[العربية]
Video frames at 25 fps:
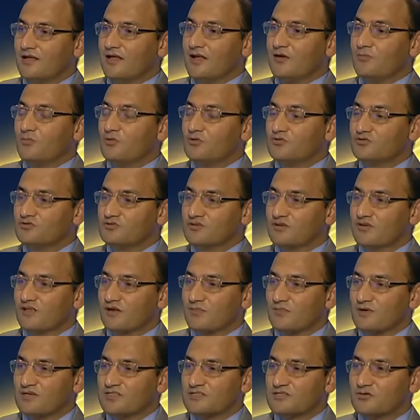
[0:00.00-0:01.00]
للمنتج
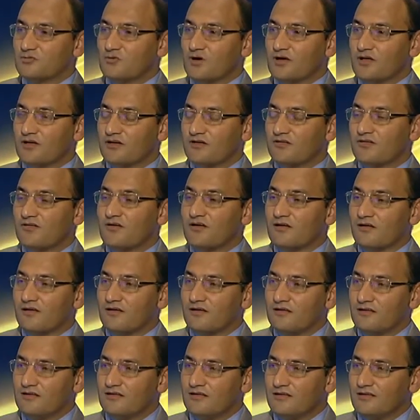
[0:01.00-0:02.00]
المصري وإغراق
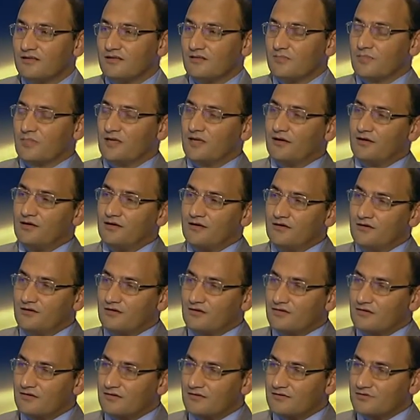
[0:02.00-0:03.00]

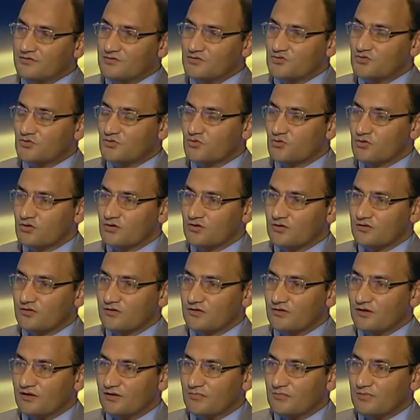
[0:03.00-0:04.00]
السوق
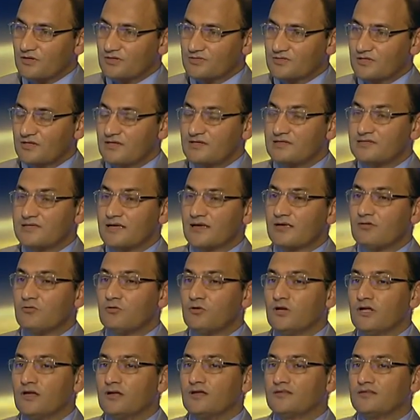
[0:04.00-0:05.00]
المصري إذا
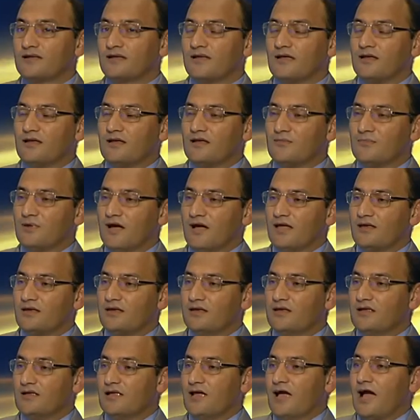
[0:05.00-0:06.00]
كنا نتكلم
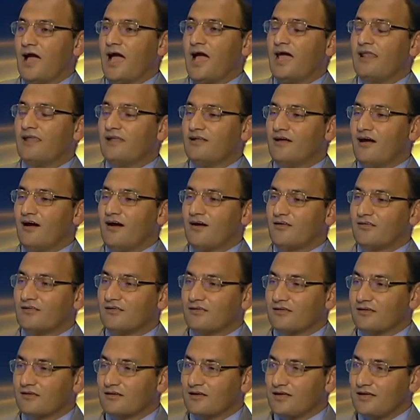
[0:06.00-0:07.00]
عن حل
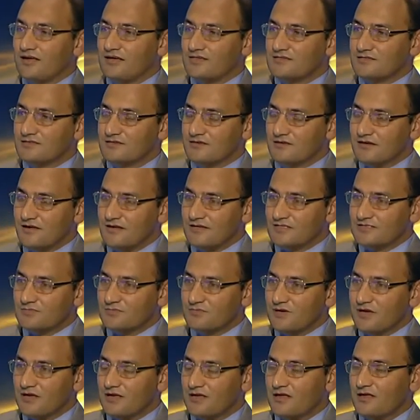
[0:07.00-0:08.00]
حقيقي لهذه
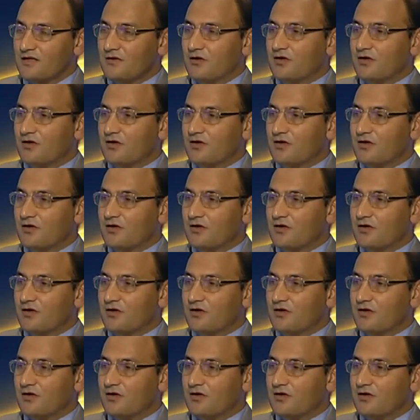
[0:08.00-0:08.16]
الأزمة